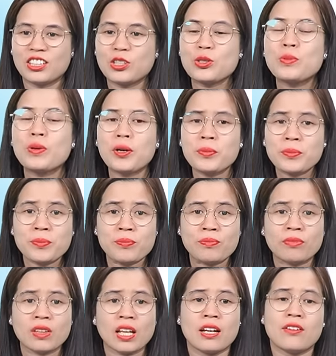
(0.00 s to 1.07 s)
đúng không
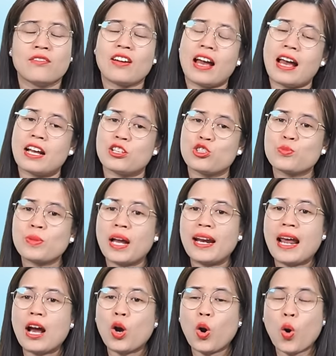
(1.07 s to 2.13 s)
và chúng ta
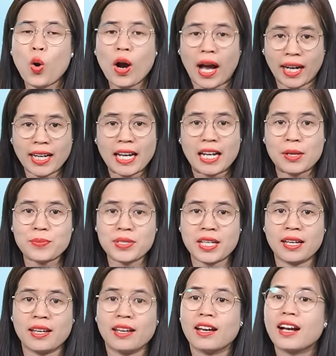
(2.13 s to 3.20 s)
đang cố gắng để làm
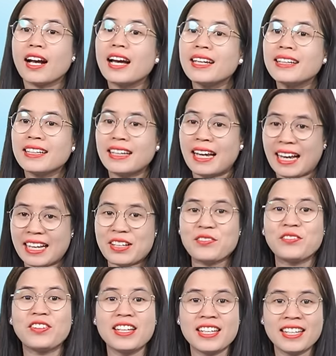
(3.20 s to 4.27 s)
gì cắt
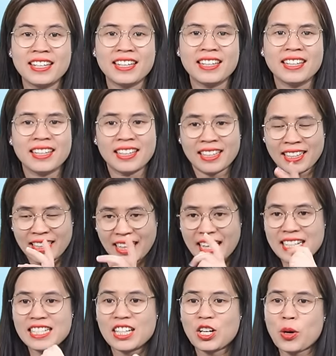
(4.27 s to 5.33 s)
hành vi các
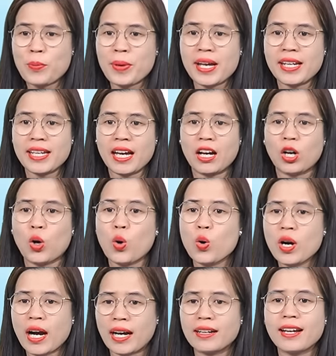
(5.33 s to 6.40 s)
anh chị comment đi ạ cố
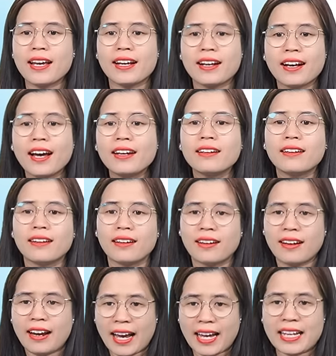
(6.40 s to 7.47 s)
gắng để cắt
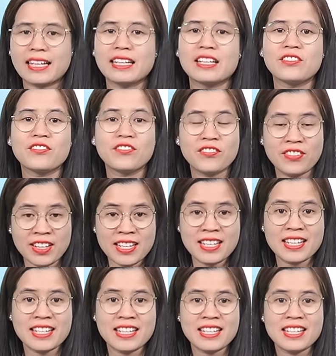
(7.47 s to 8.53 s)
hành vi
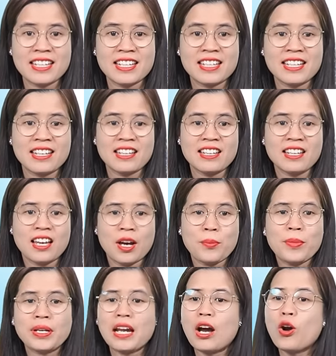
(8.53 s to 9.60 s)

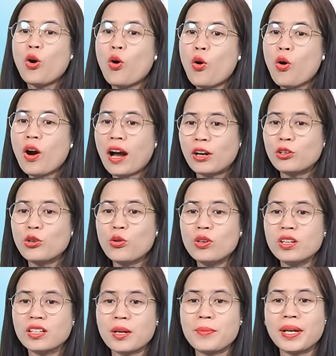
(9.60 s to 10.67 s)
mình đang cố gắng nỗ
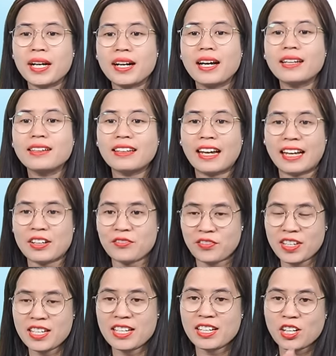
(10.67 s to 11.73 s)
lực để mình cắt hành
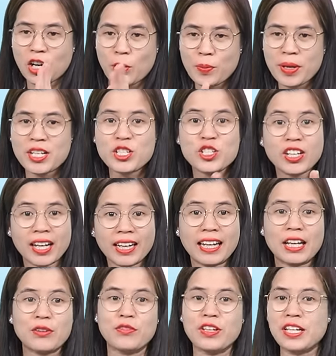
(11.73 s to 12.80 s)
vi comment chữ cắt
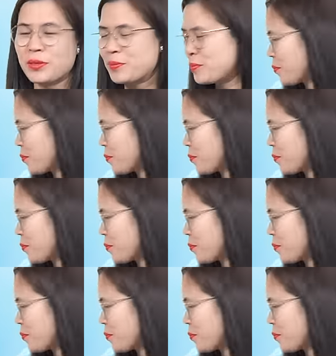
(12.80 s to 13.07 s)
hành vi